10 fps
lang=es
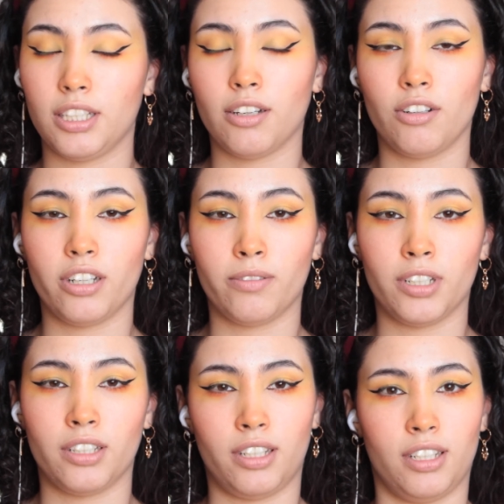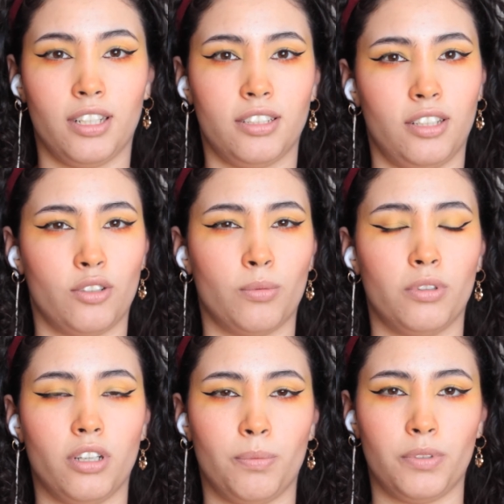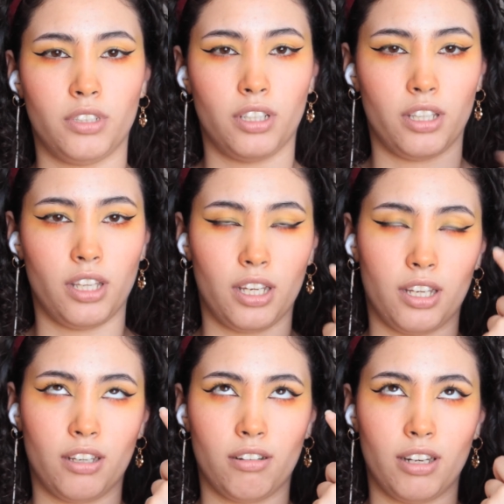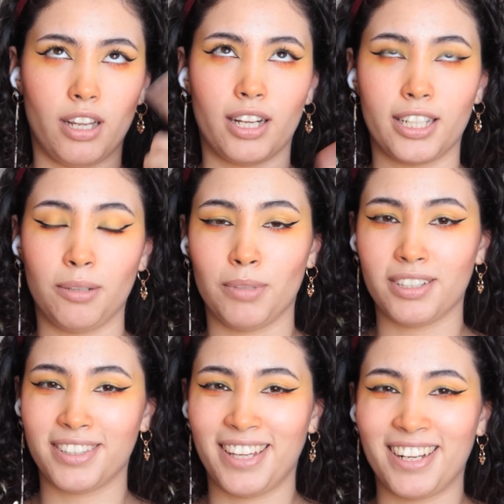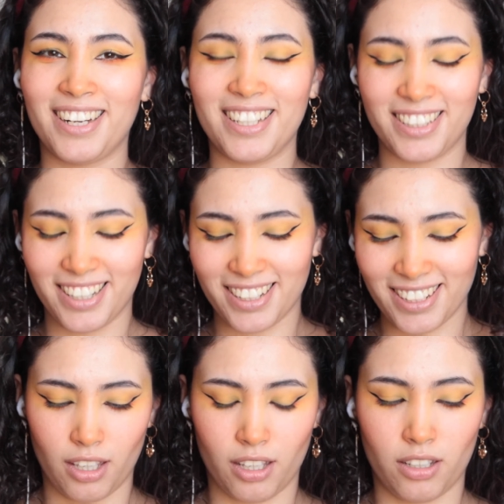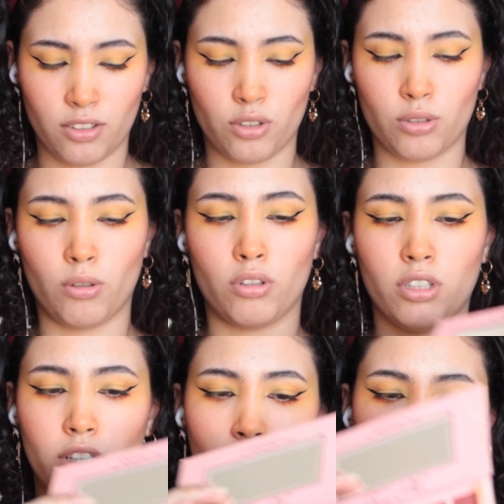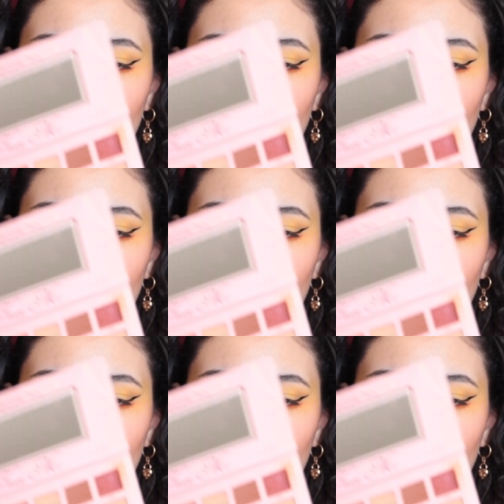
y ahora voy a tratar de hacer como una especie de lágrimas de glitter. Eh, yo solo tengo